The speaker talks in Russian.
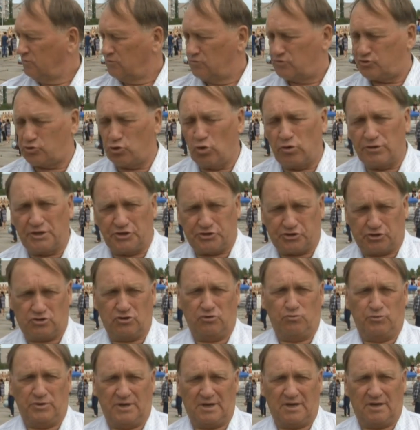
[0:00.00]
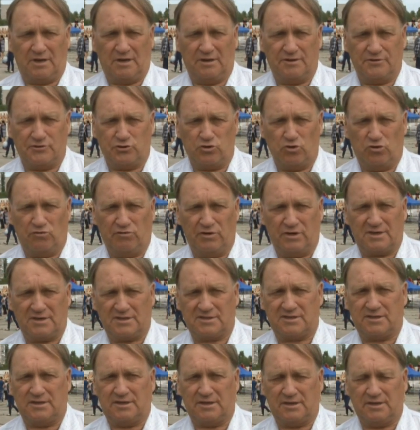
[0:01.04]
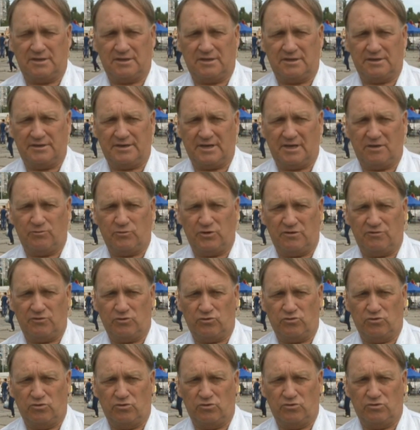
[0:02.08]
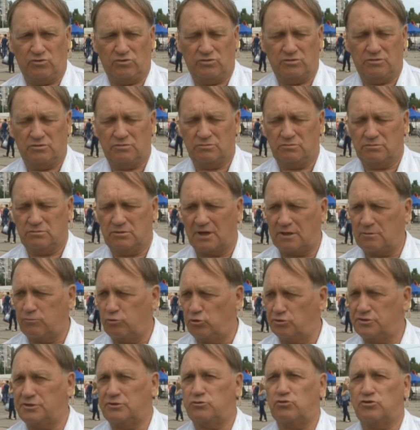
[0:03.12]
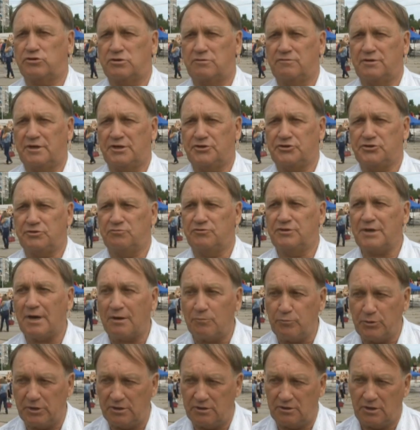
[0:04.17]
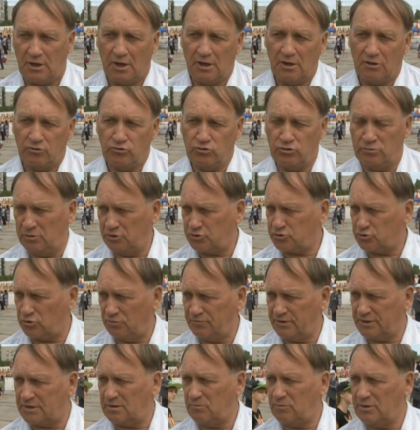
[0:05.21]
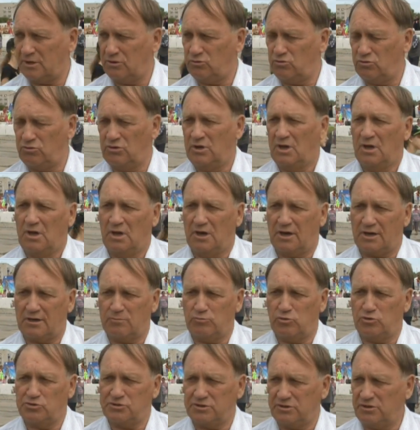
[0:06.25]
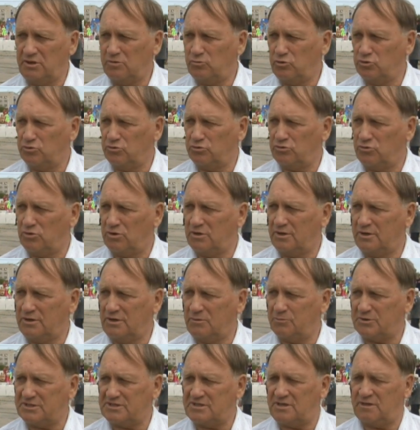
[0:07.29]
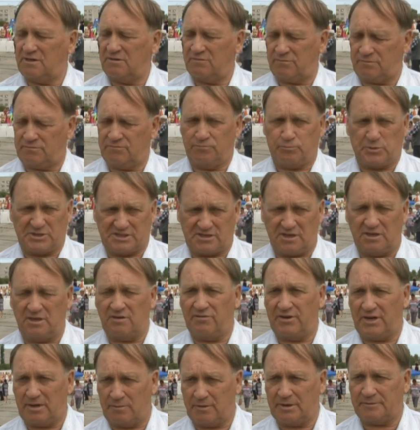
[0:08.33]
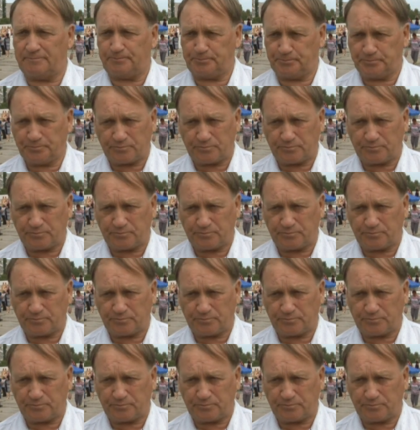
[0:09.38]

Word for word: Все, значит, у меня все выросло, я имею в виду. Арбузы тоже выращены. Я был, думал, что в этом году арбузы не будут, но они в последнее время